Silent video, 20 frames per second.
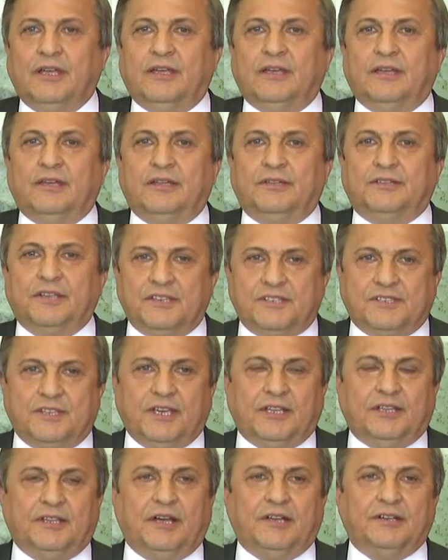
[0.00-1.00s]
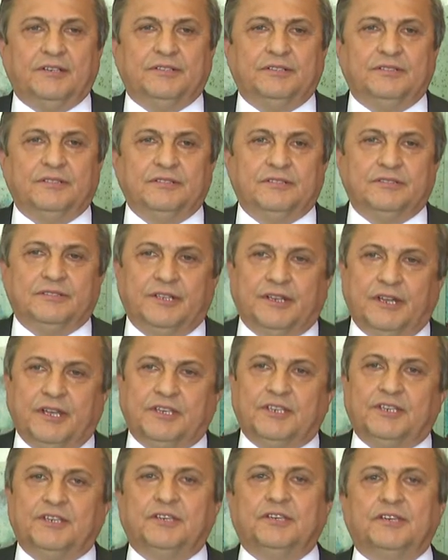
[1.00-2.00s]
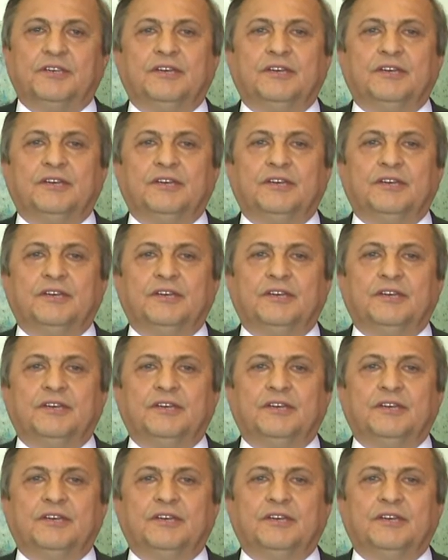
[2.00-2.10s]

e, destekler gerek